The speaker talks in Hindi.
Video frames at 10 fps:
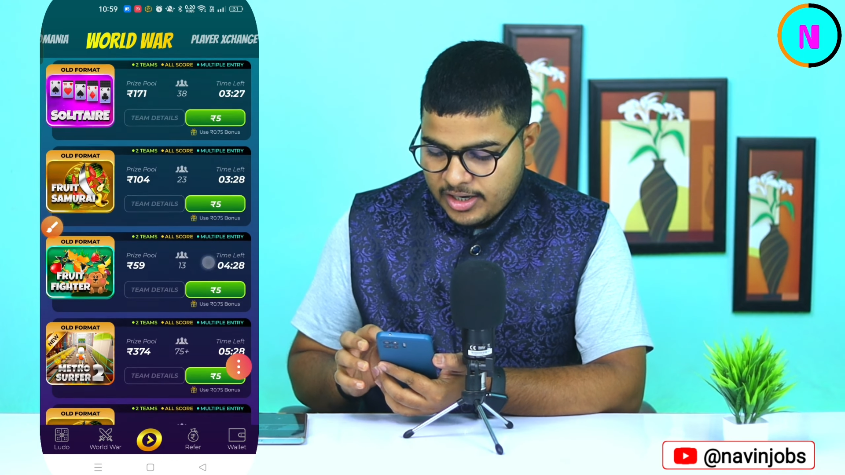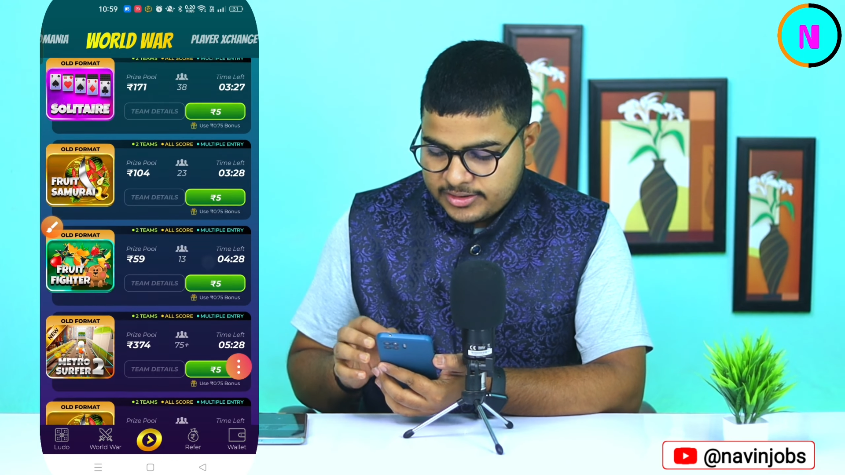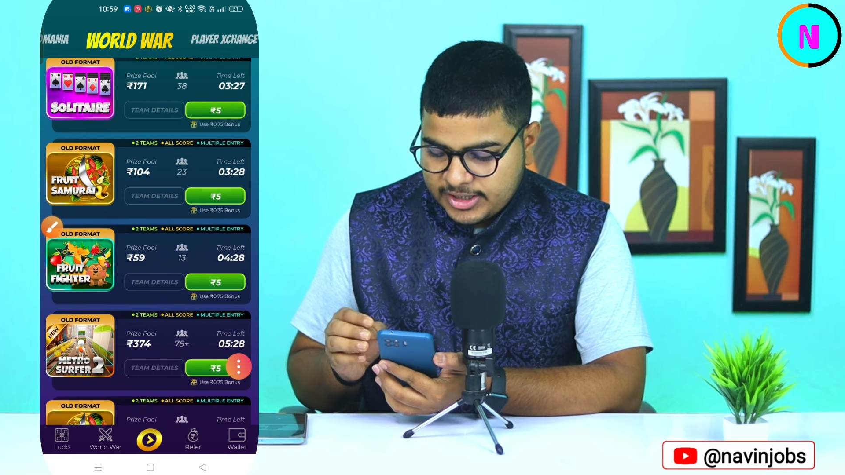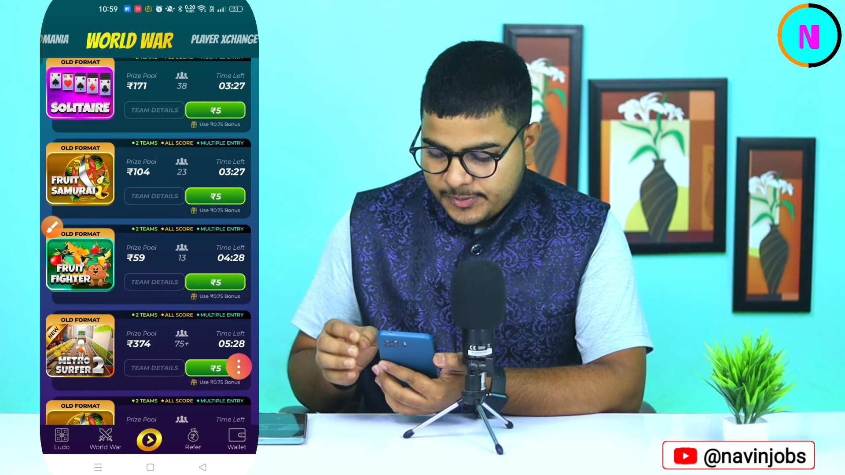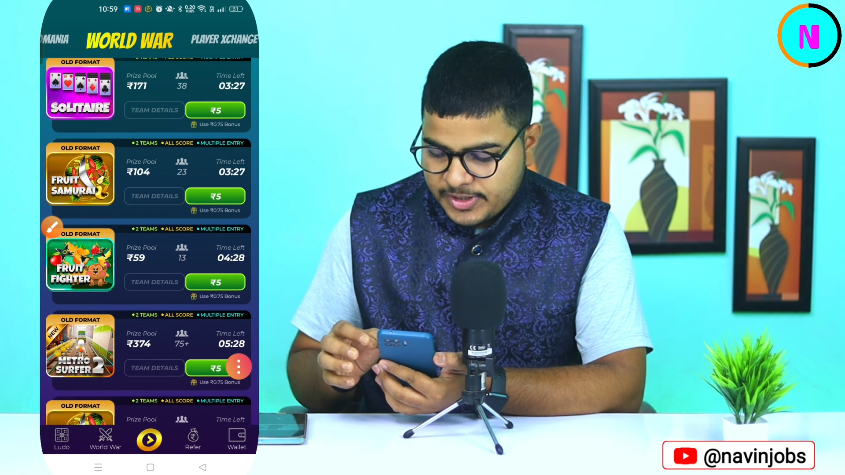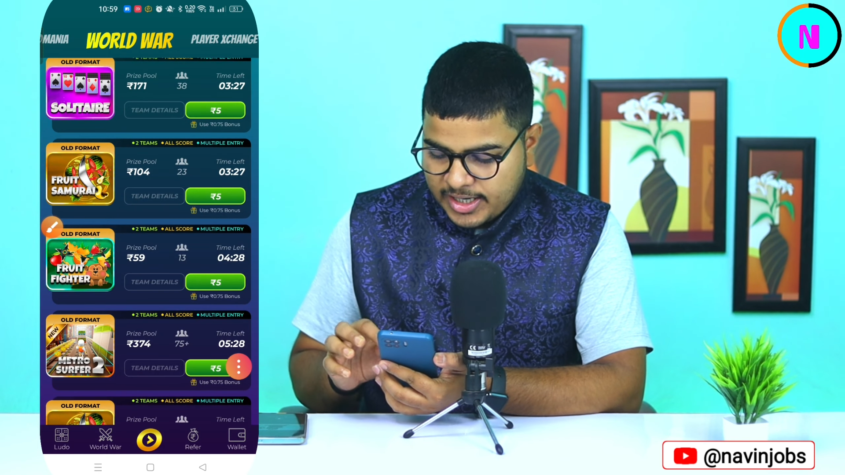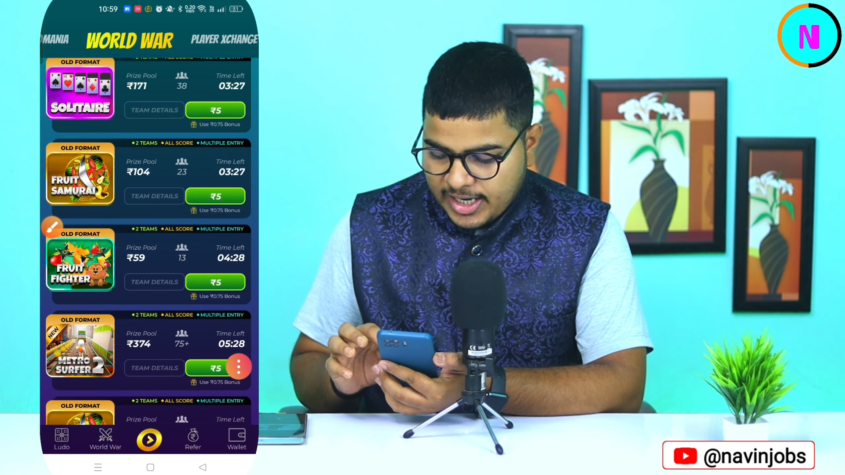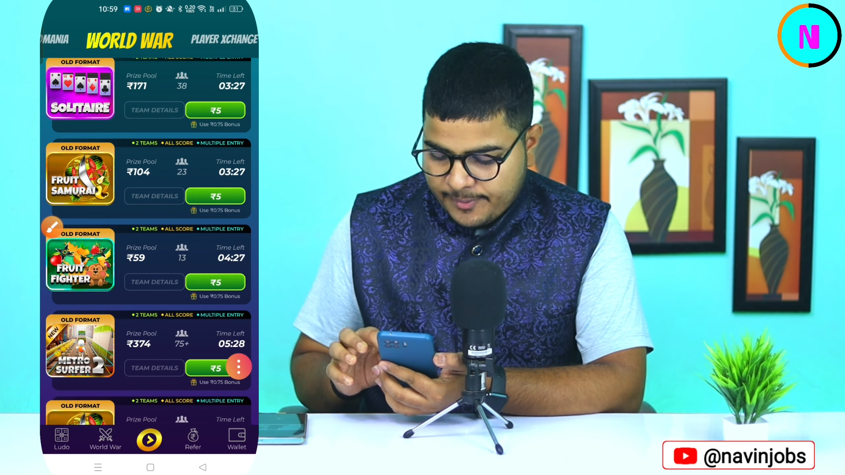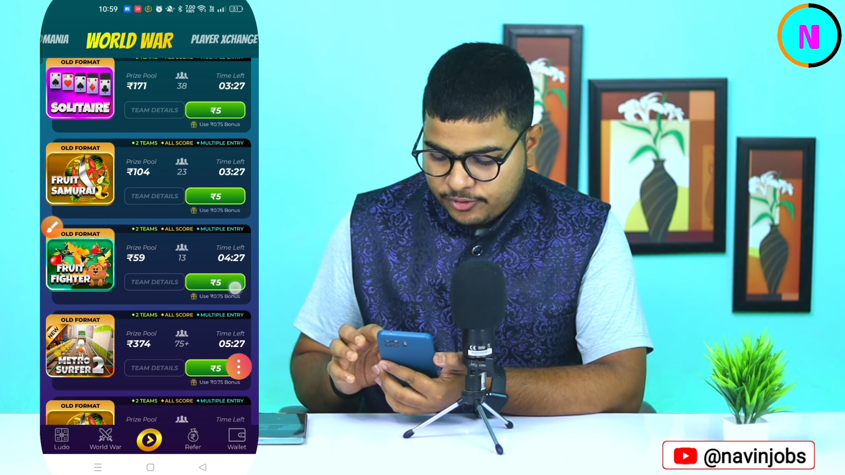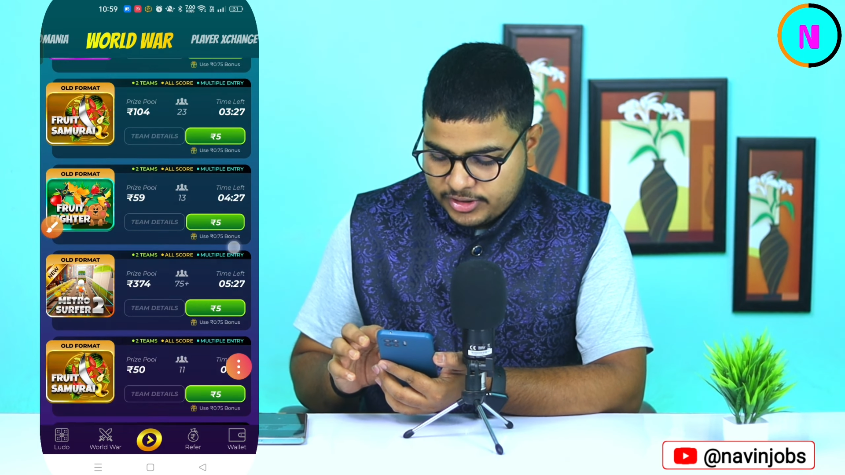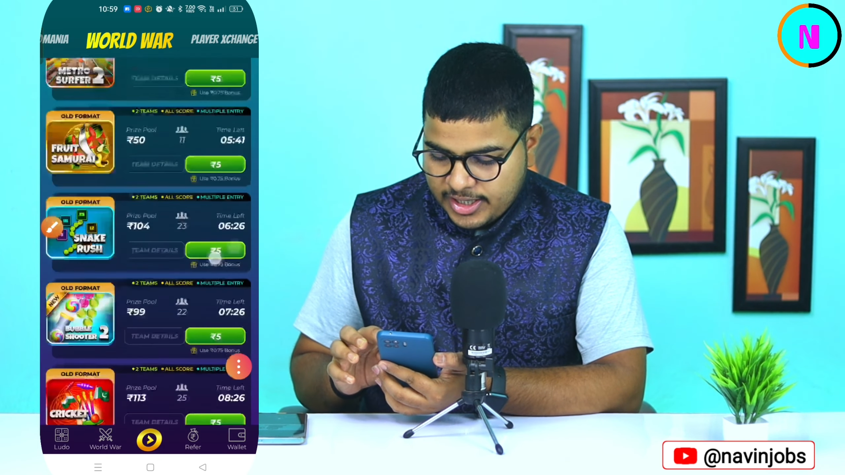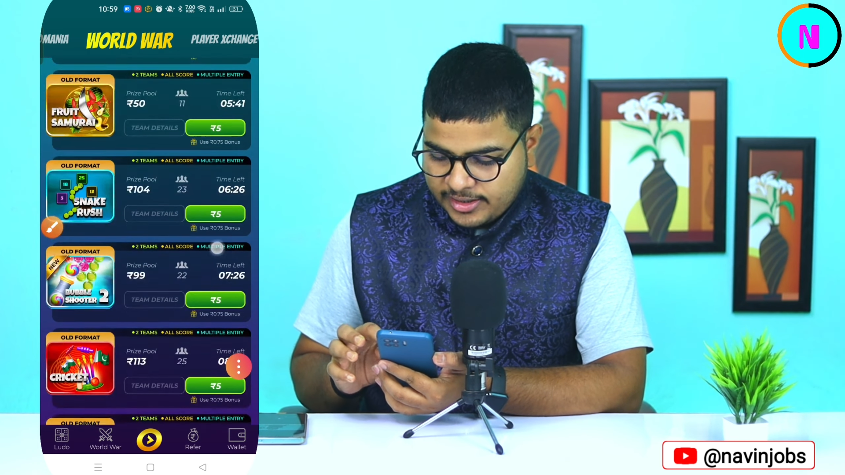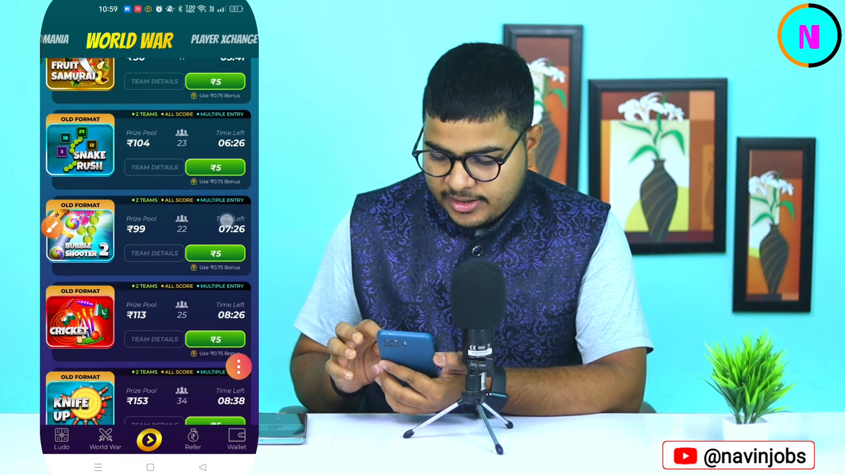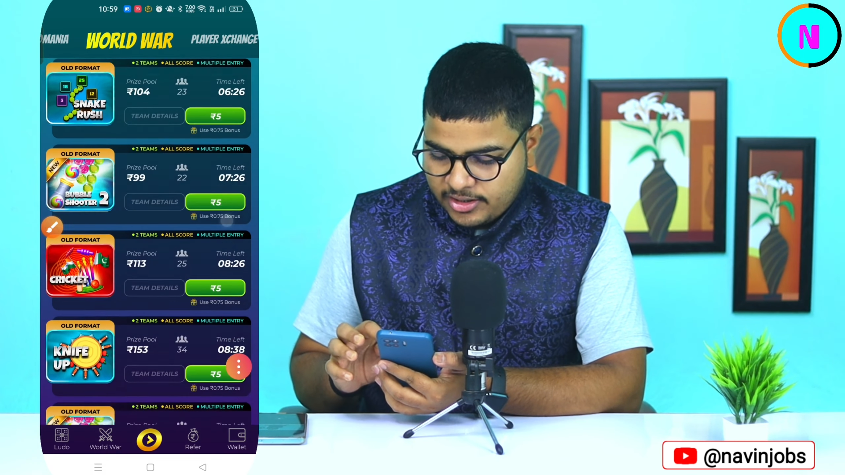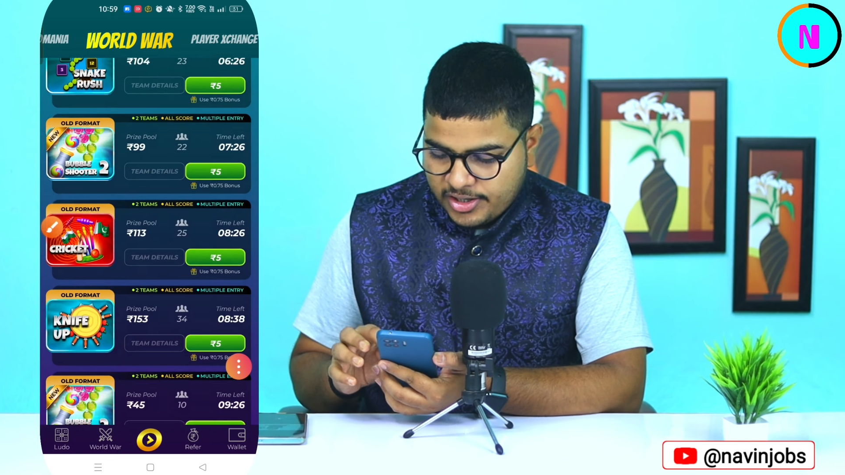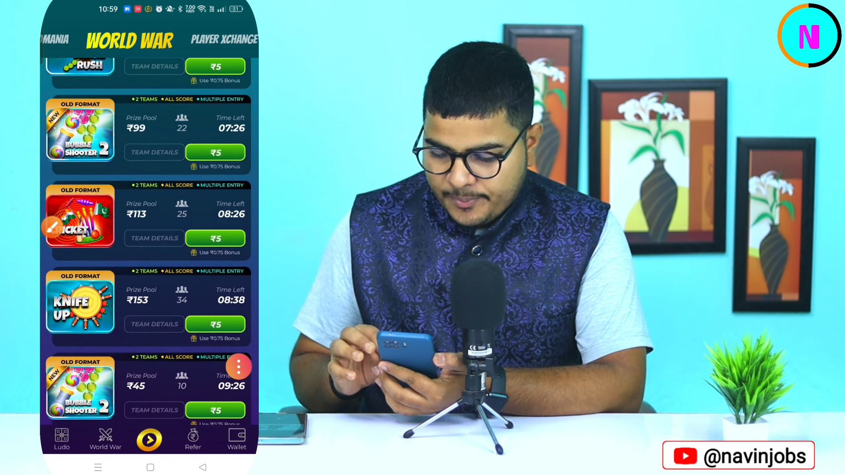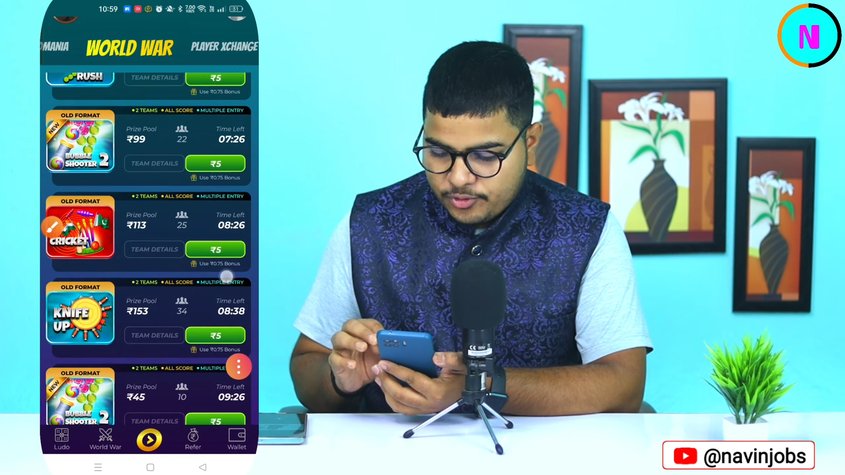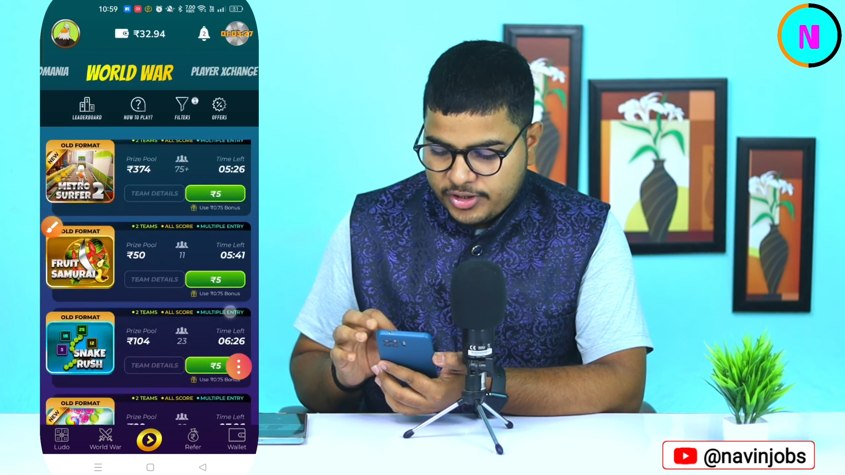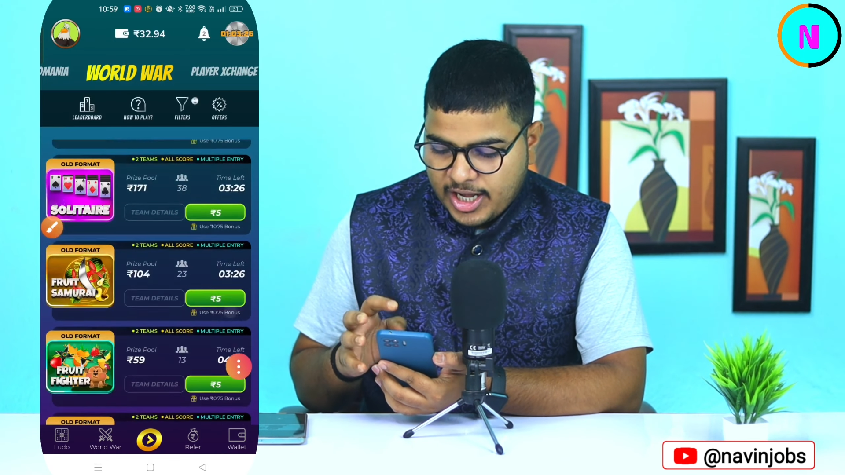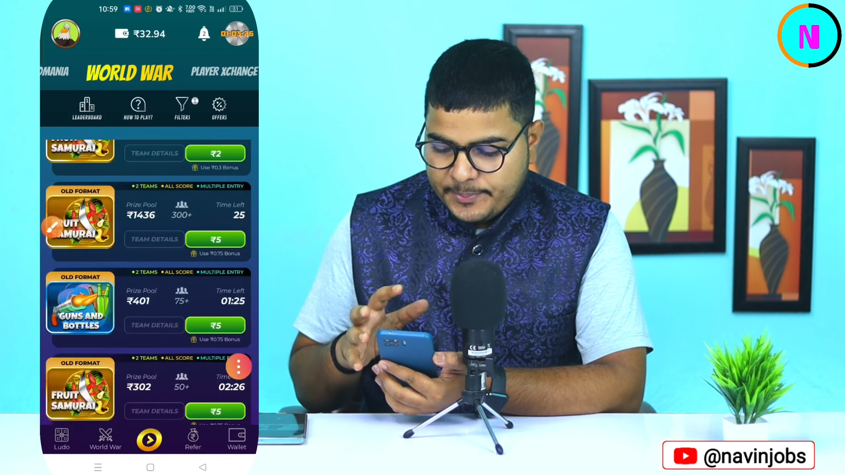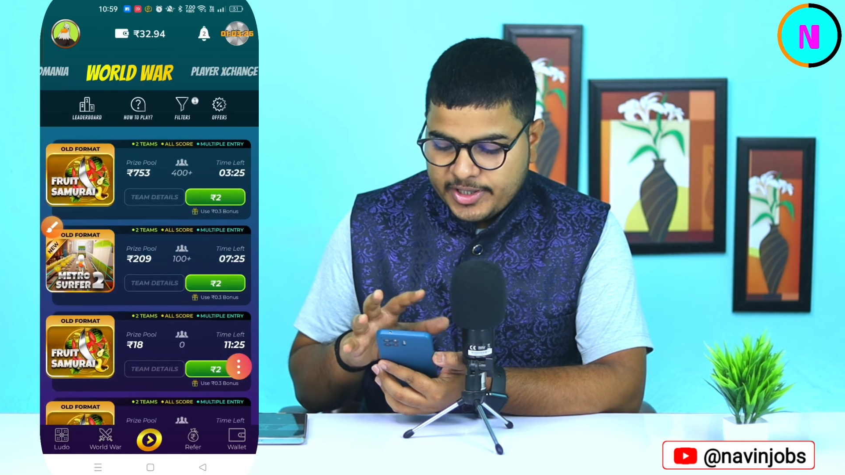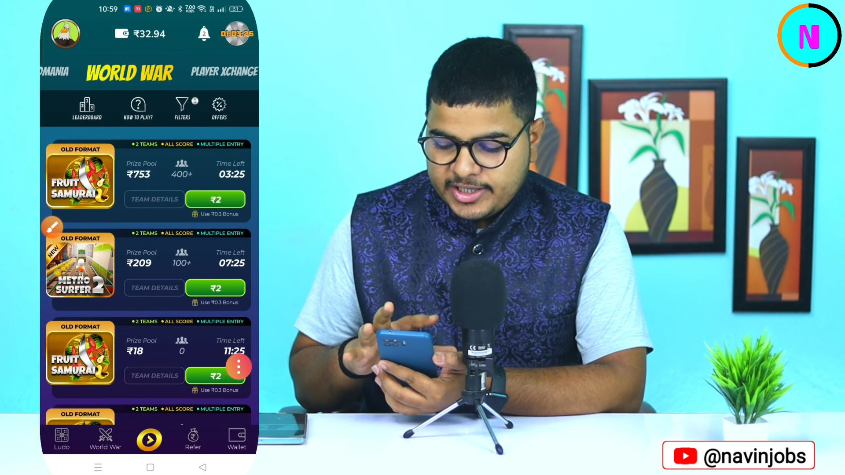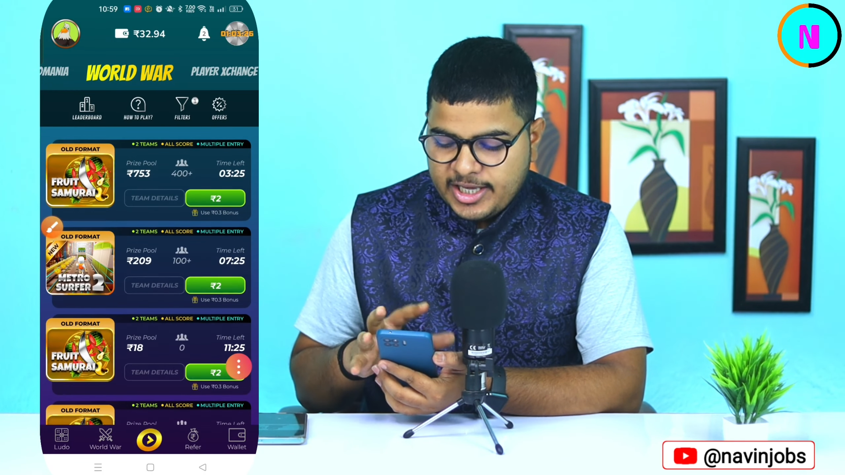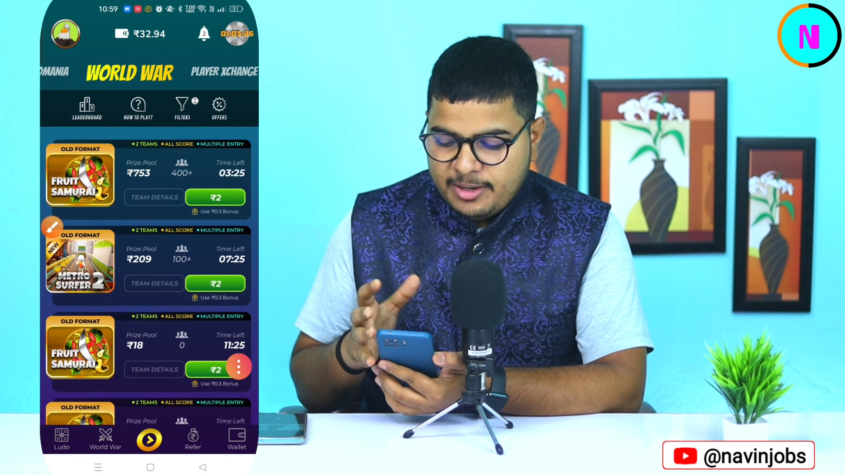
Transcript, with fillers: और तब जाकर आपको देखेंगे और आपको यहाँ पे